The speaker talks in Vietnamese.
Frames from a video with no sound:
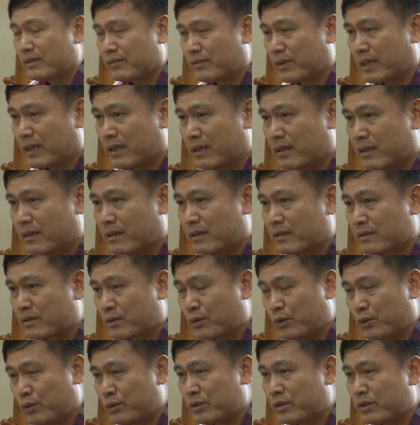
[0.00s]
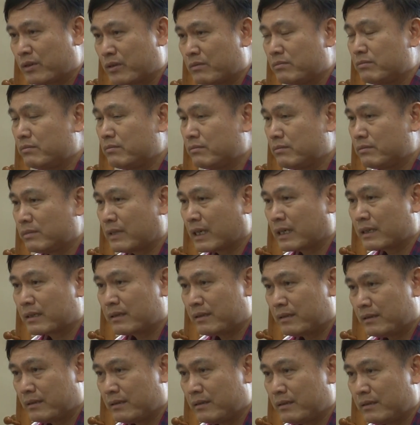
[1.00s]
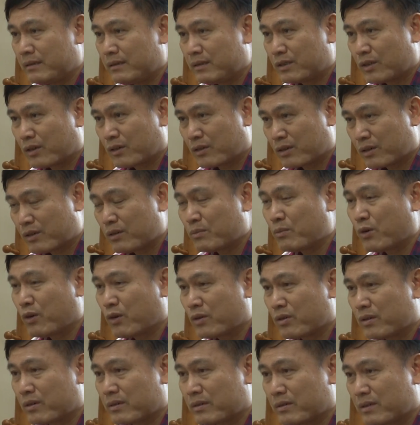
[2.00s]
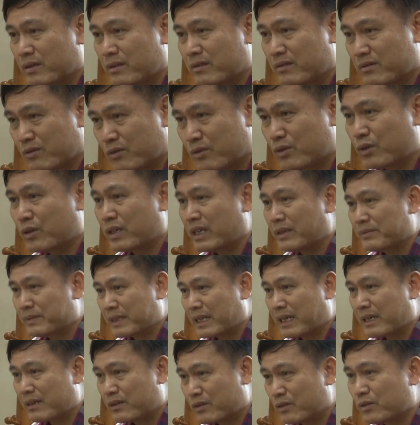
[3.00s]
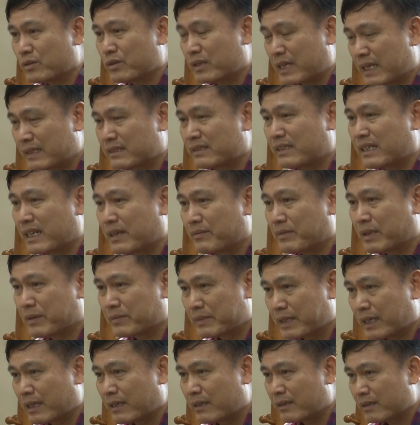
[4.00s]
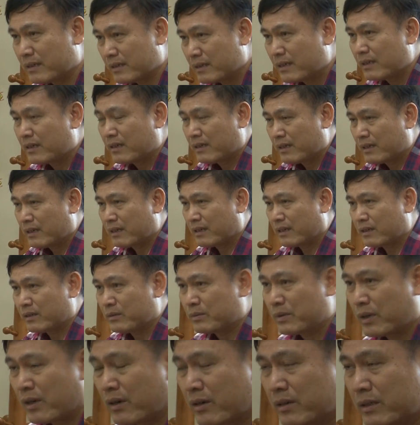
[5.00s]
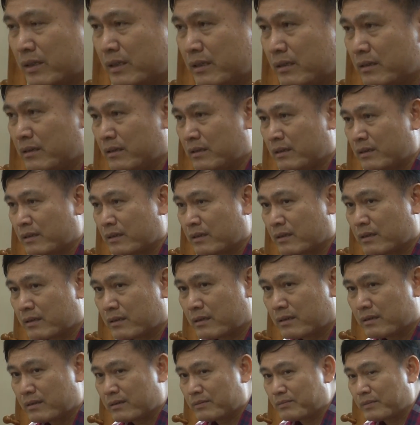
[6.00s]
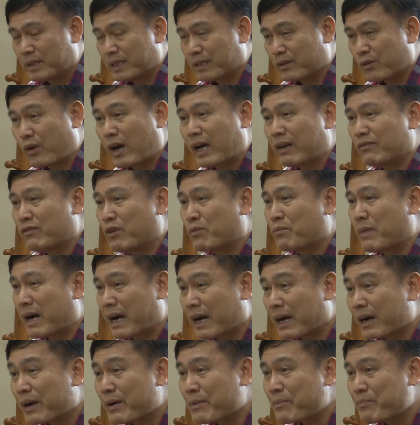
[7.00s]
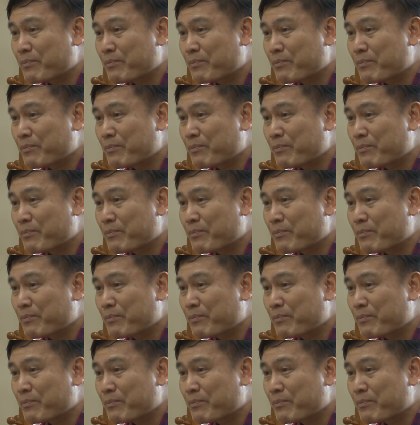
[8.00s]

và tôi cũng đăng ký cho câu bộ của, của tôi tham gia đội Thái Sơn Nam tham gia lúc đó thì ờ, bị loại vòng bảng